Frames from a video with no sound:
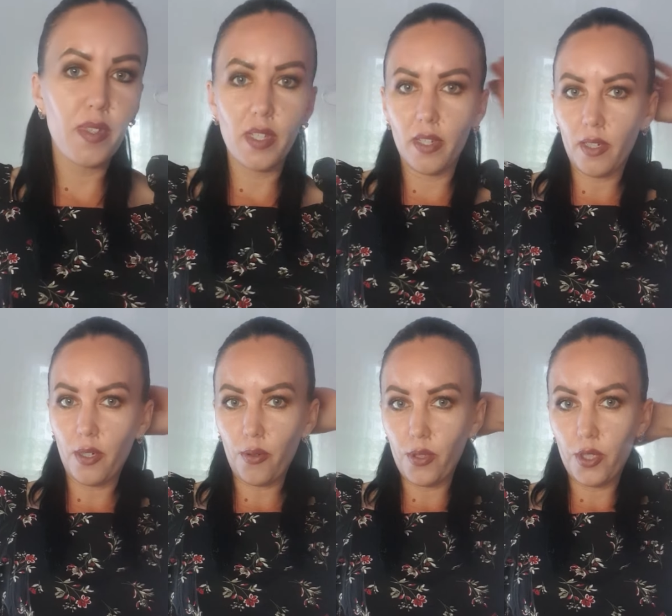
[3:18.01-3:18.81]
Ну, я,
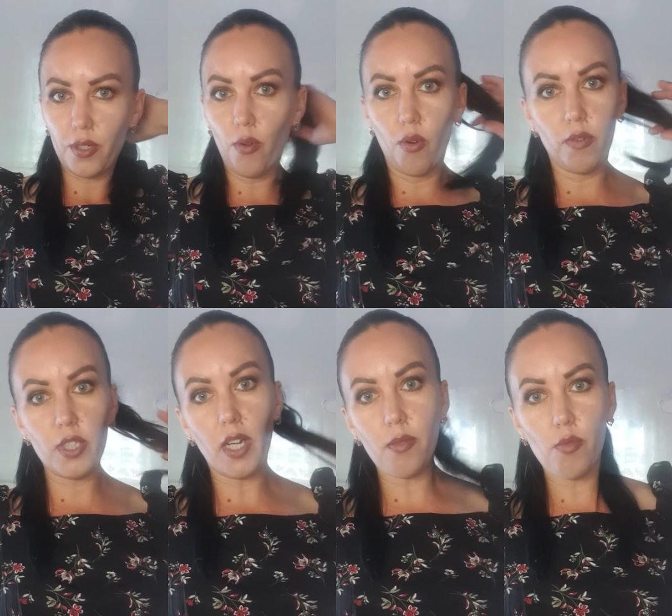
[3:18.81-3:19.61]
короче... О, вот
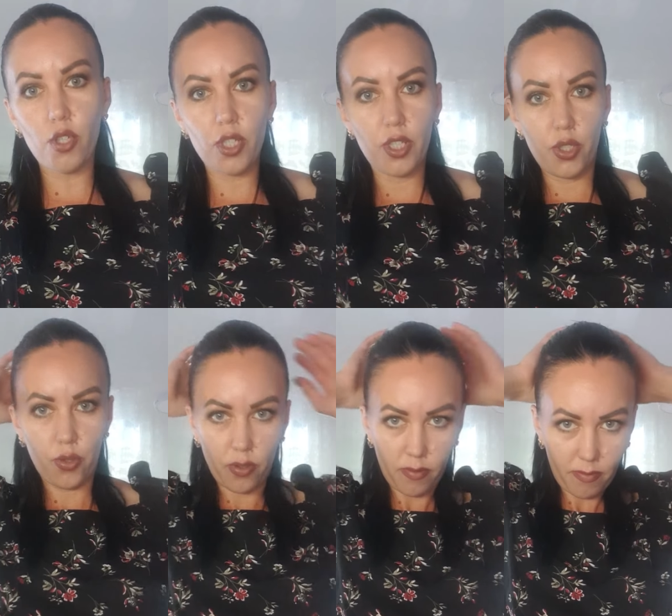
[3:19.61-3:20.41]
так можно еще.